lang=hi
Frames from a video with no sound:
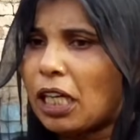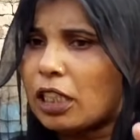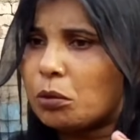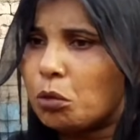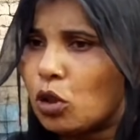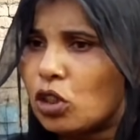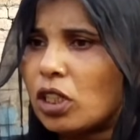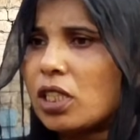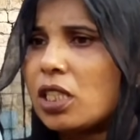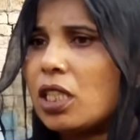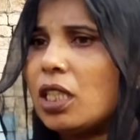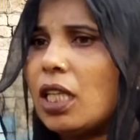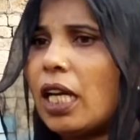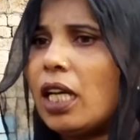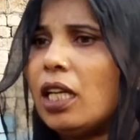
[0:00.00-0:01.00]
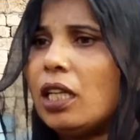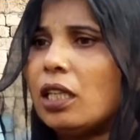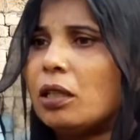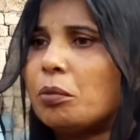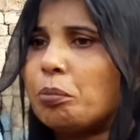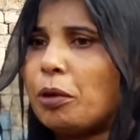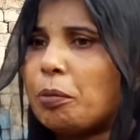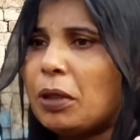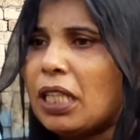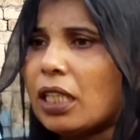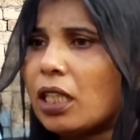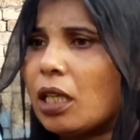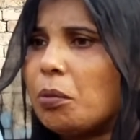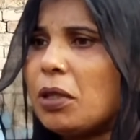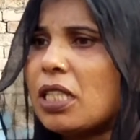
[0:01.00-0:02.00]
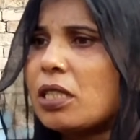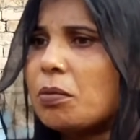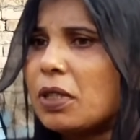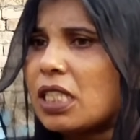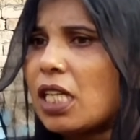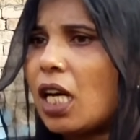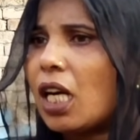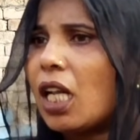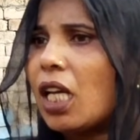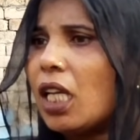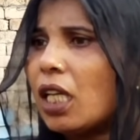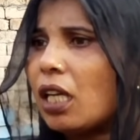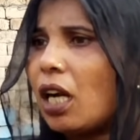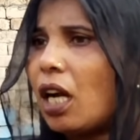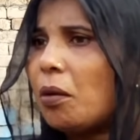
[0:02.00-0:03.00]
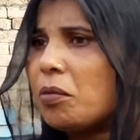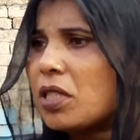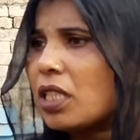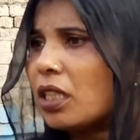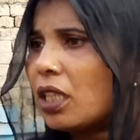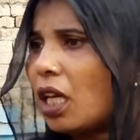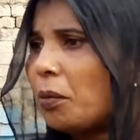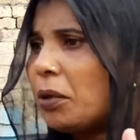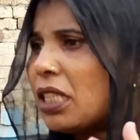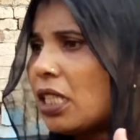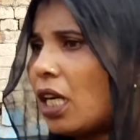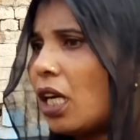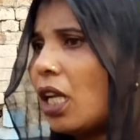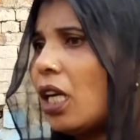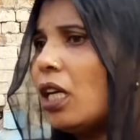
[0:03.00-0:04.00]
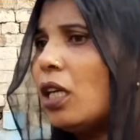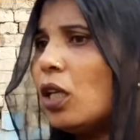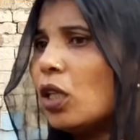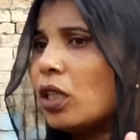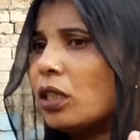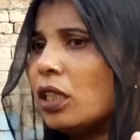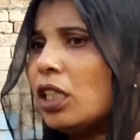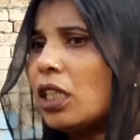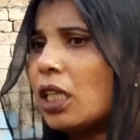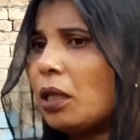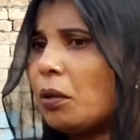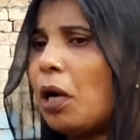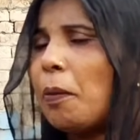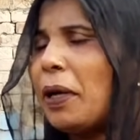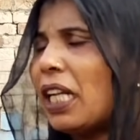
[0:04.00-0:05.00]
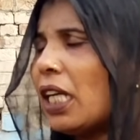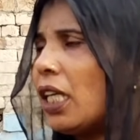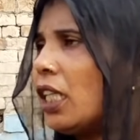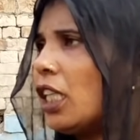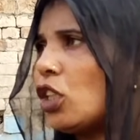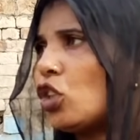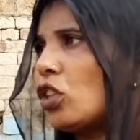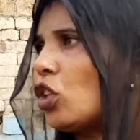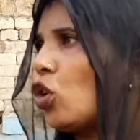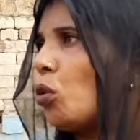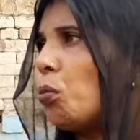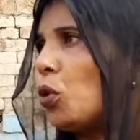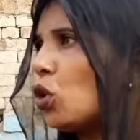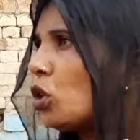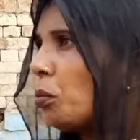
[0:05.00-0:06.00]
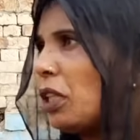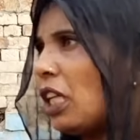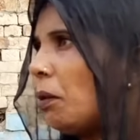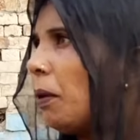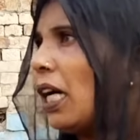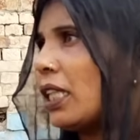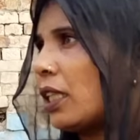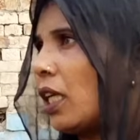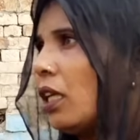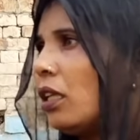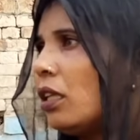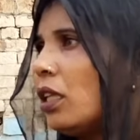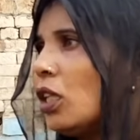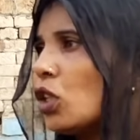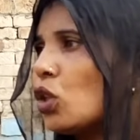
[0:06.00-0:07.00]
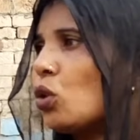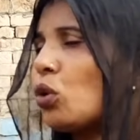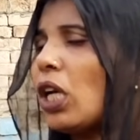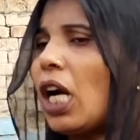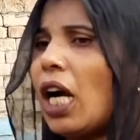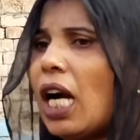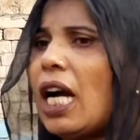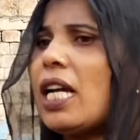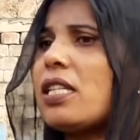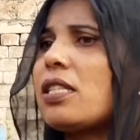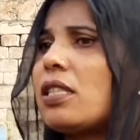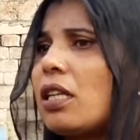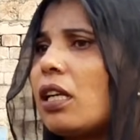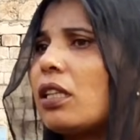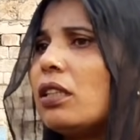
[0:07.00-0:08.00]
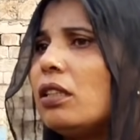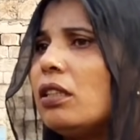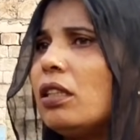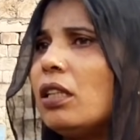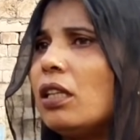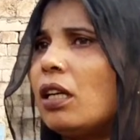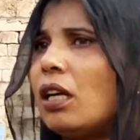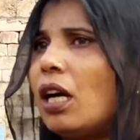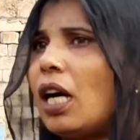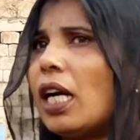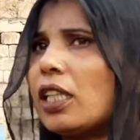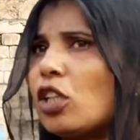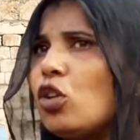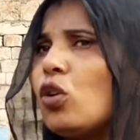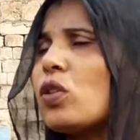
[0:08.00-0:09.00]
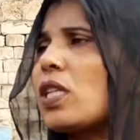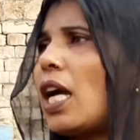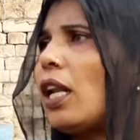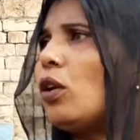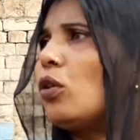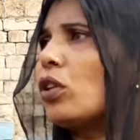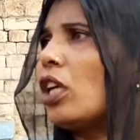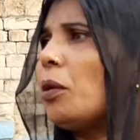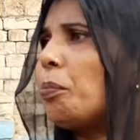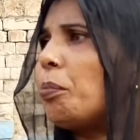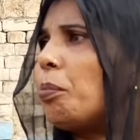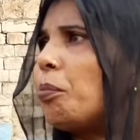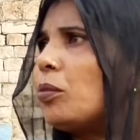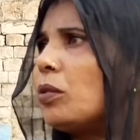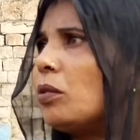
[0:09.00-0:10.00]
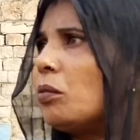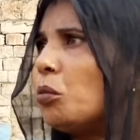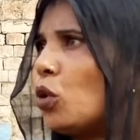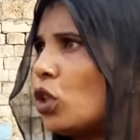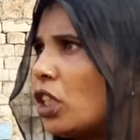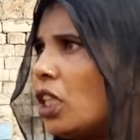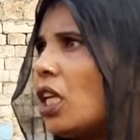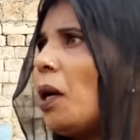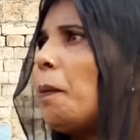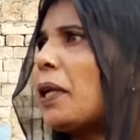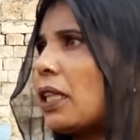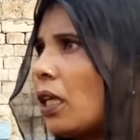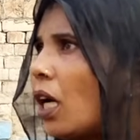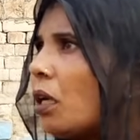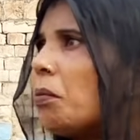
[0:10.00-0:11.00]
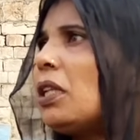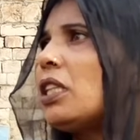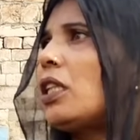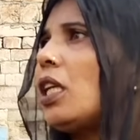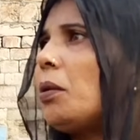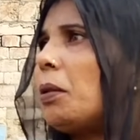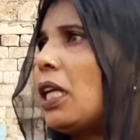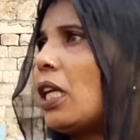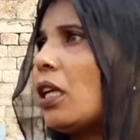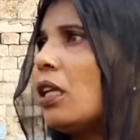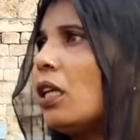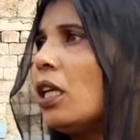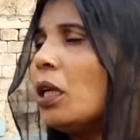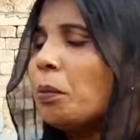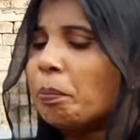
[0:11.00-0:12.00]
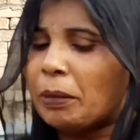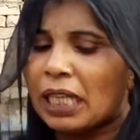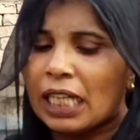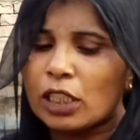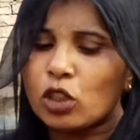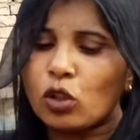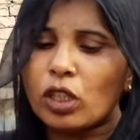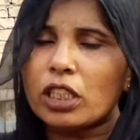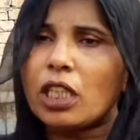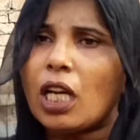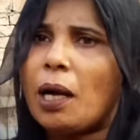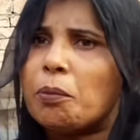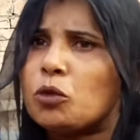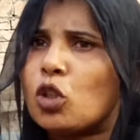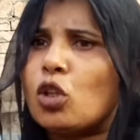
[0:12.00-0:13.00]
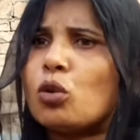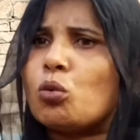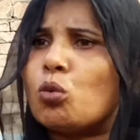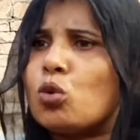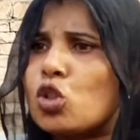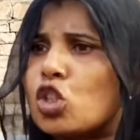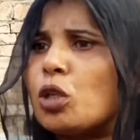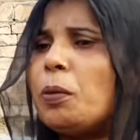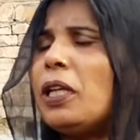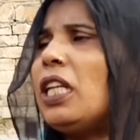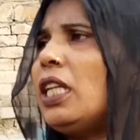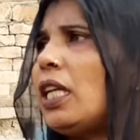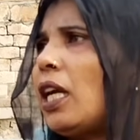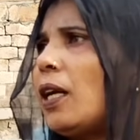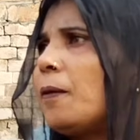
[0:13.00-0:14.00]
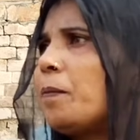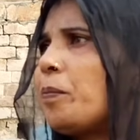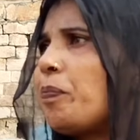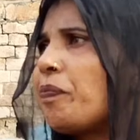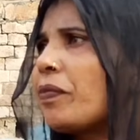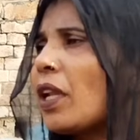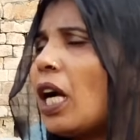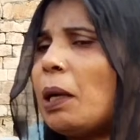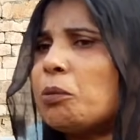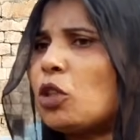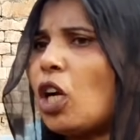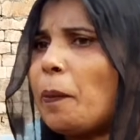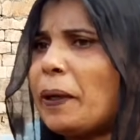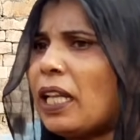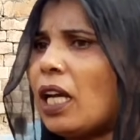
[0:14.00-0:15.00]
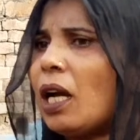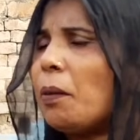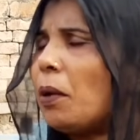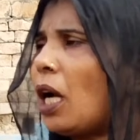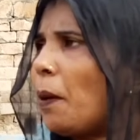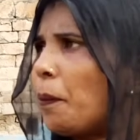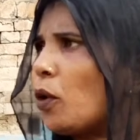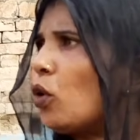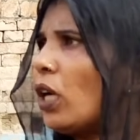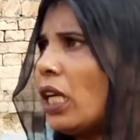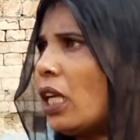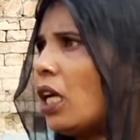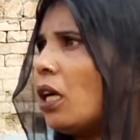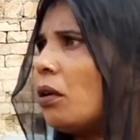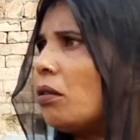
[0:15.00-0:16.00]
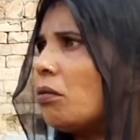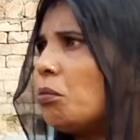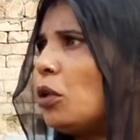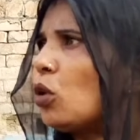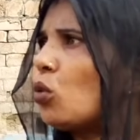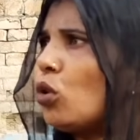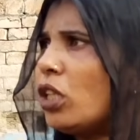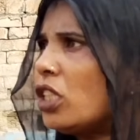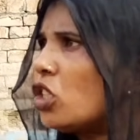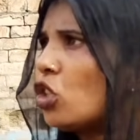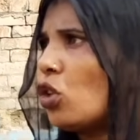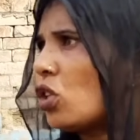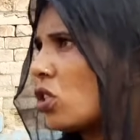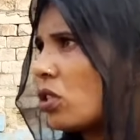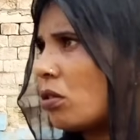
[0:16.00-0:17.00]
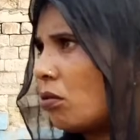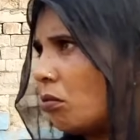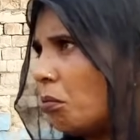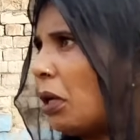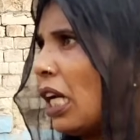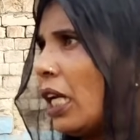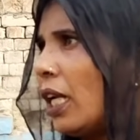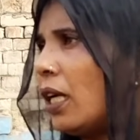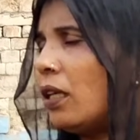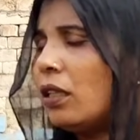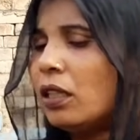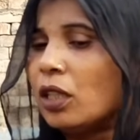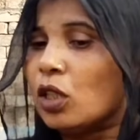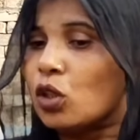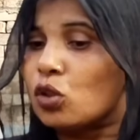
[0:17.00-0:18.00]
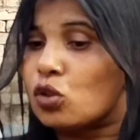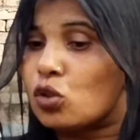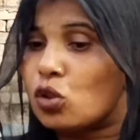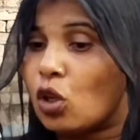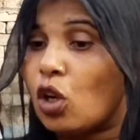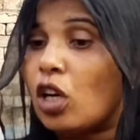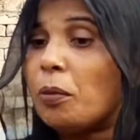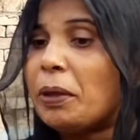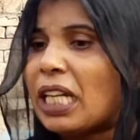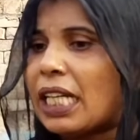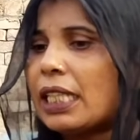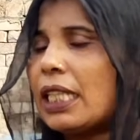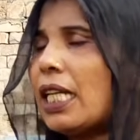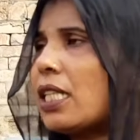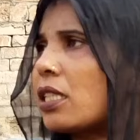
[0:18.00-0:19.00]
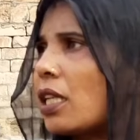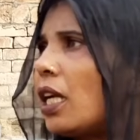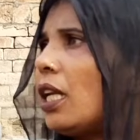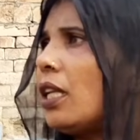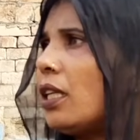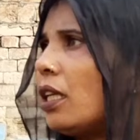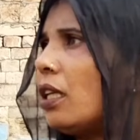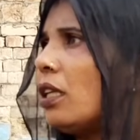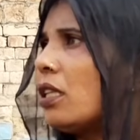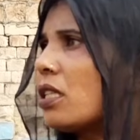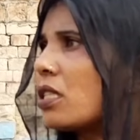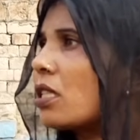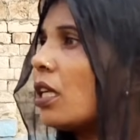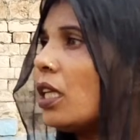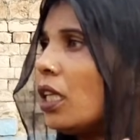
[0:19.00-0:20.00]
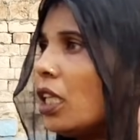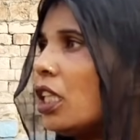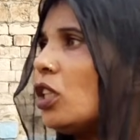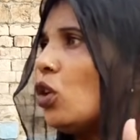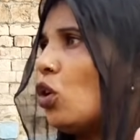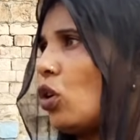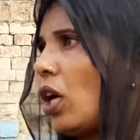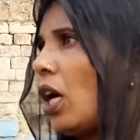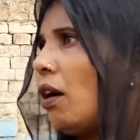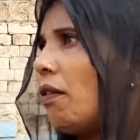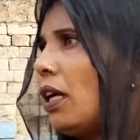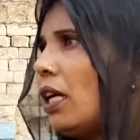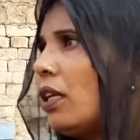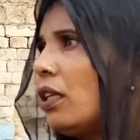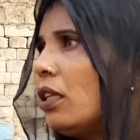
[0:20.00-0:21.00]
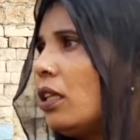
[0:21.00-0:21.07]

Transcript: बात बहुत अच्छी है हम्म। पब्लिक के बीच में जाना एक आम जनता में जाना इनके हमारे लिए तो देखो बहुत बड़ी बात है क्योंकि आज तक आठ नौ साल हो गए मोदी ना प्रधानमंत्री बने मना तो कभी हम तो कुछ भी नहीं है हम तो अपने आप आपको है ना बिल्कुल ही जीरो मानना जो मेरे देश के लिए शहीदों का है